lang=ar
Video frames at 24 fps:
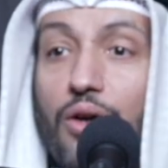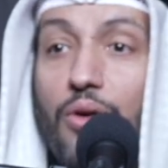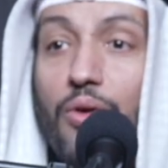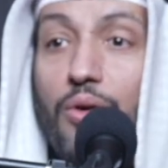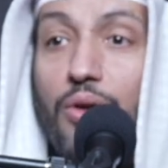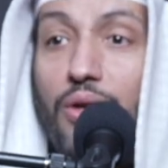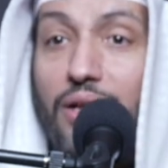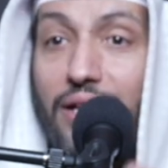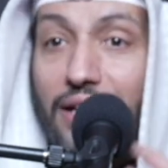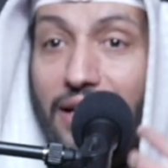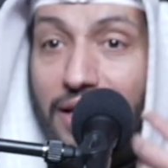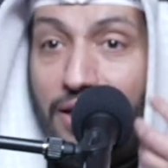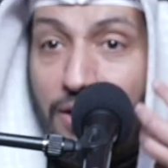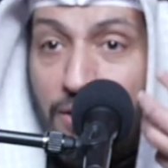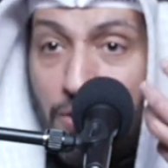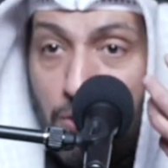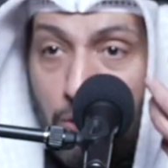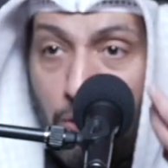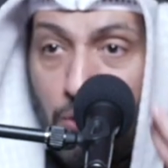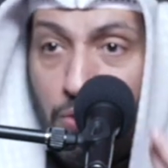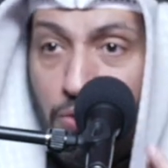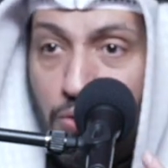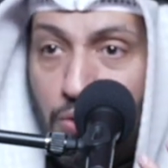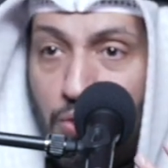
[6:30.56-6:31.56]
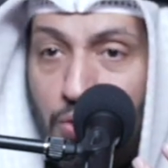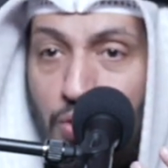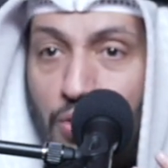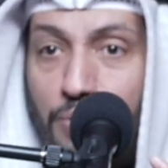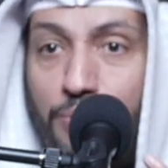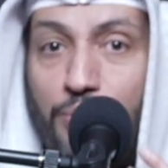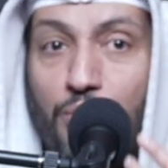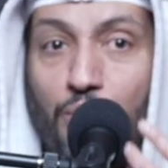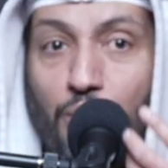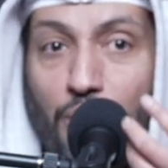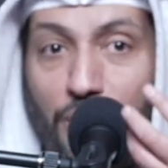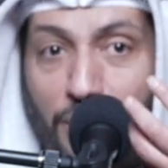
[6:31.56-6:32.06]
قل إن كنتم
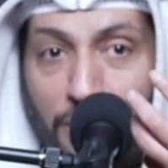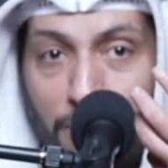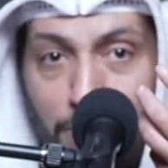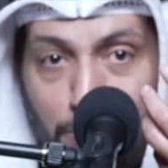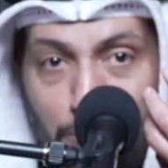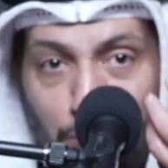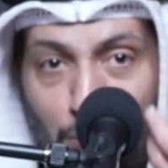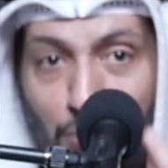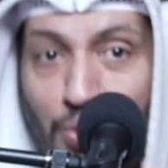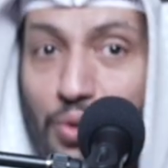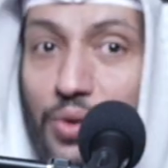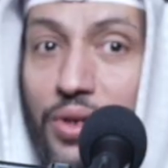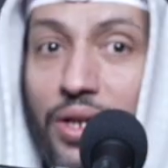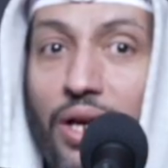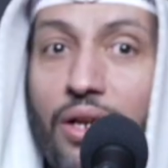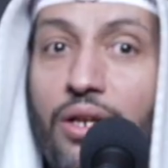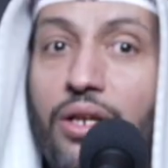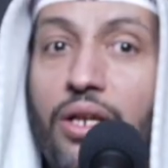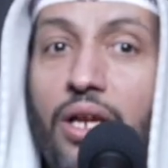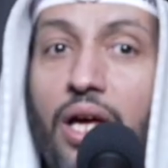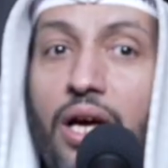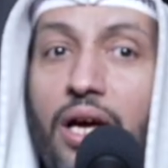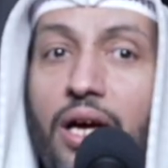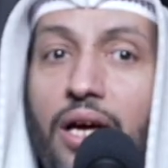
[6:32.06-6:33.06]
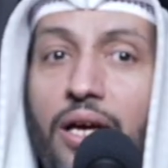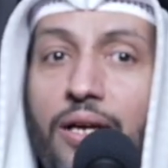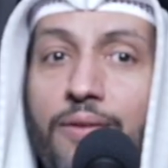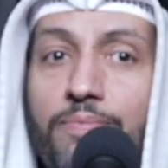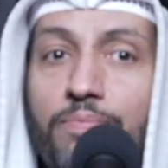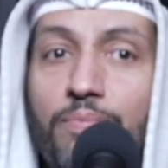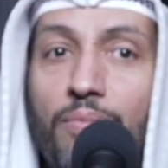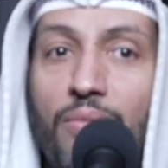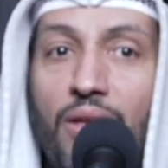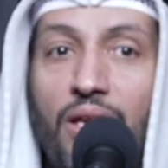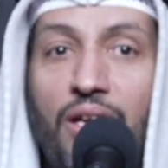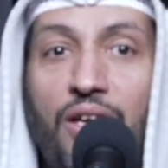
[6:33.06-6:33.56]
تحبون الله
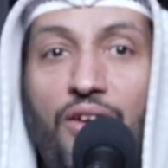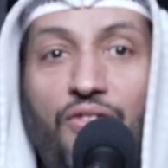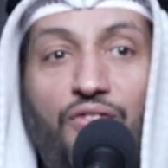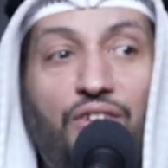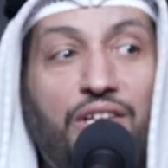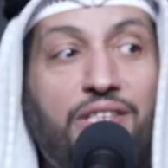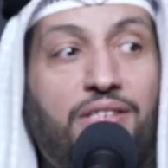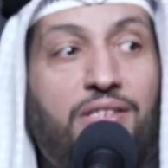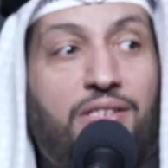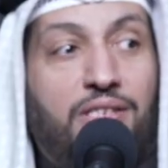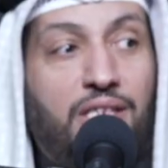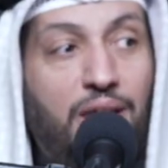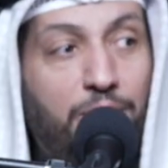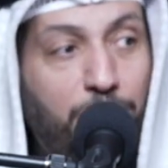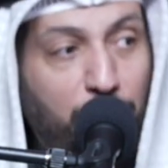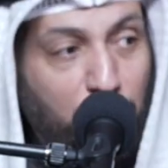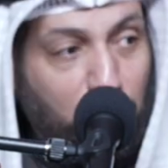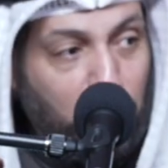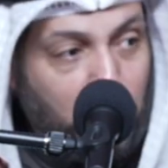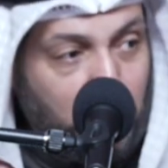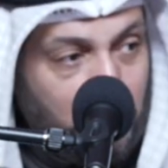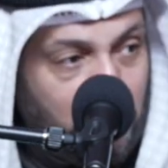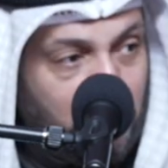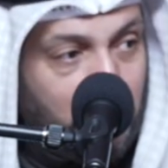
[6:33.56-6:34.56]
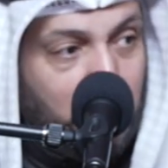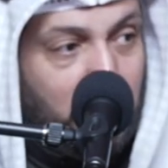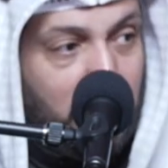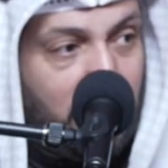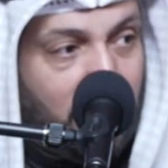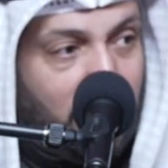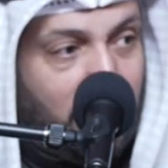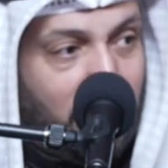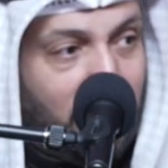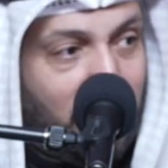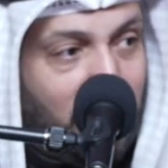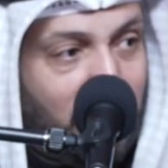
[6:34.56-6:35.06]

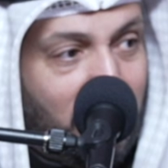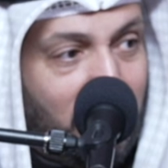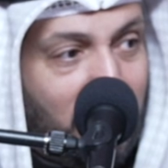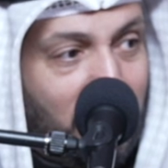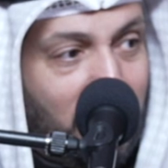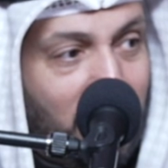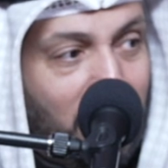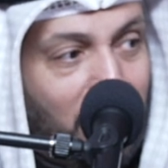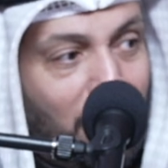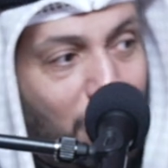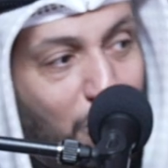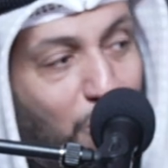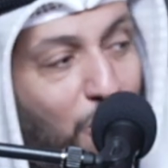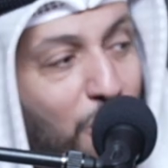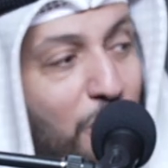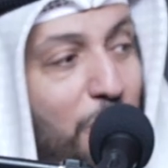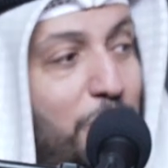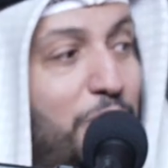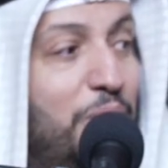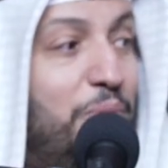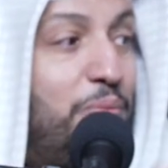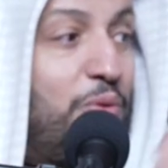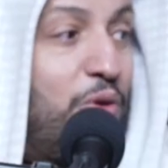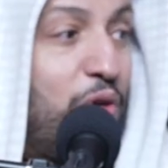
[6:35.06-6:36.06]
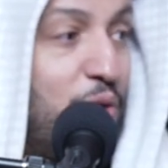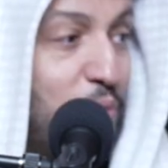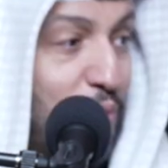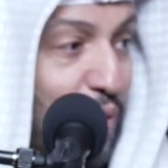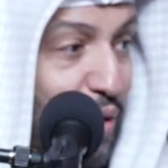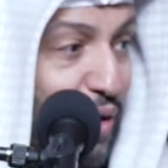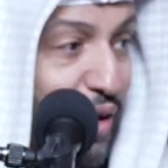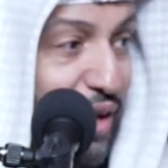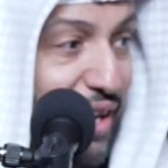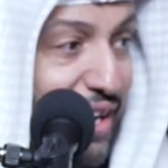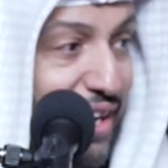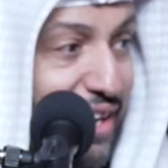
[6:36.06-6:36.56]
فاتبعوني يحببكم
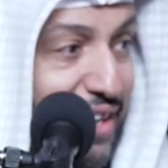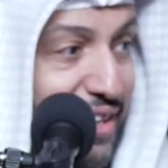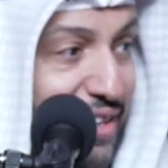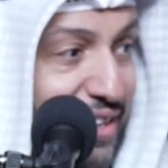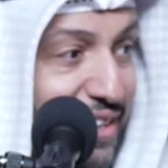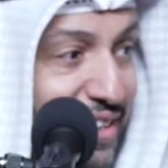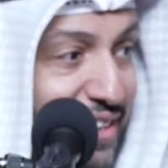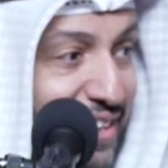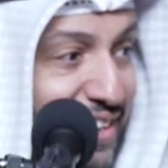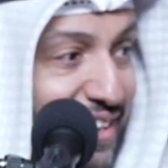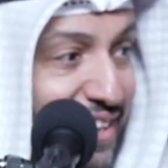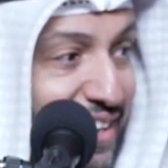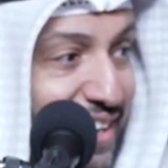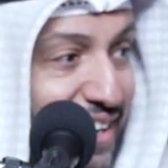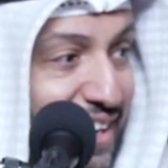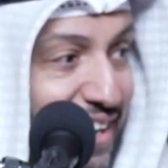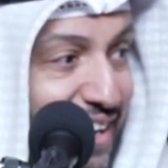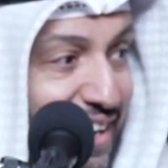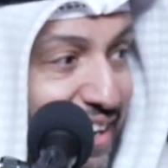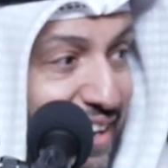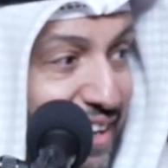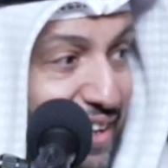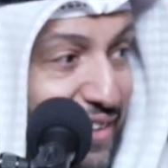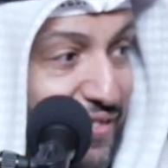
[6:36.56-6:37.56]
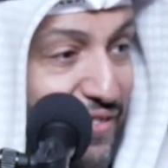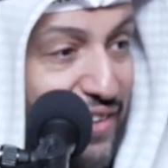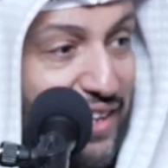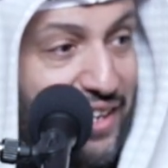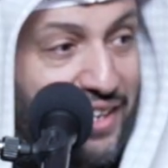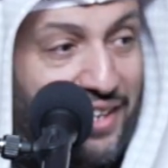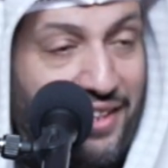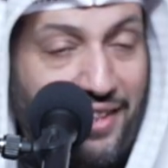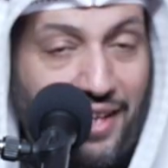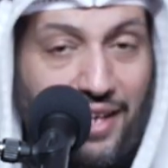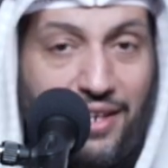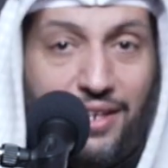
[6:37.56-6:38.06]
الله آه
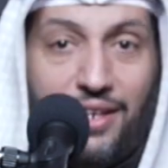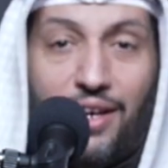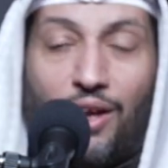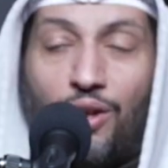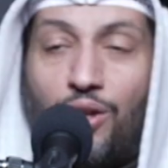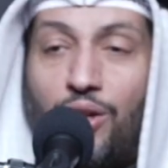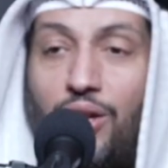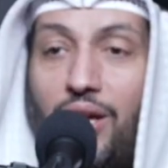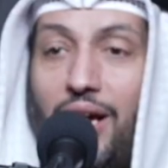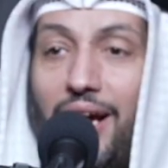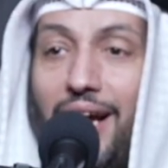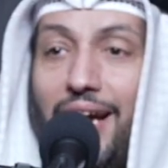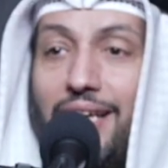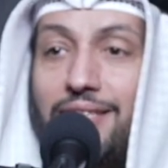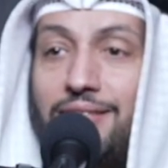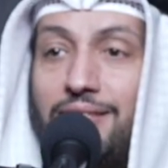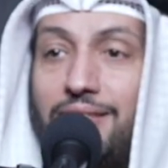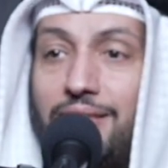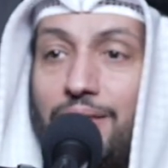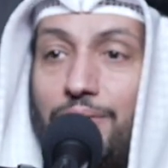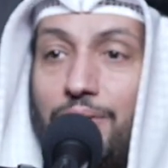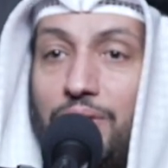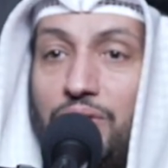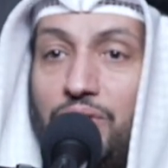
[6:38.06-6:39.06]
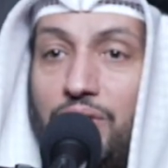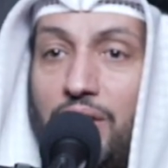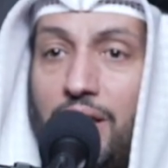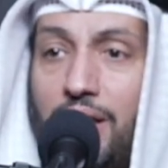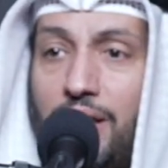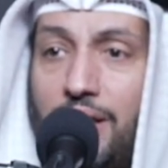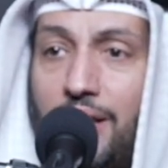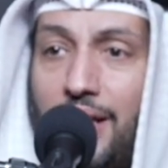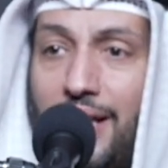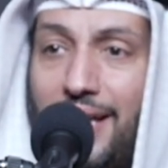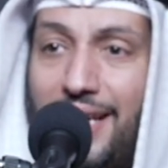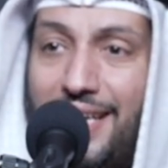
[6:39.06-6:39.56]
فإذا الله عز وجل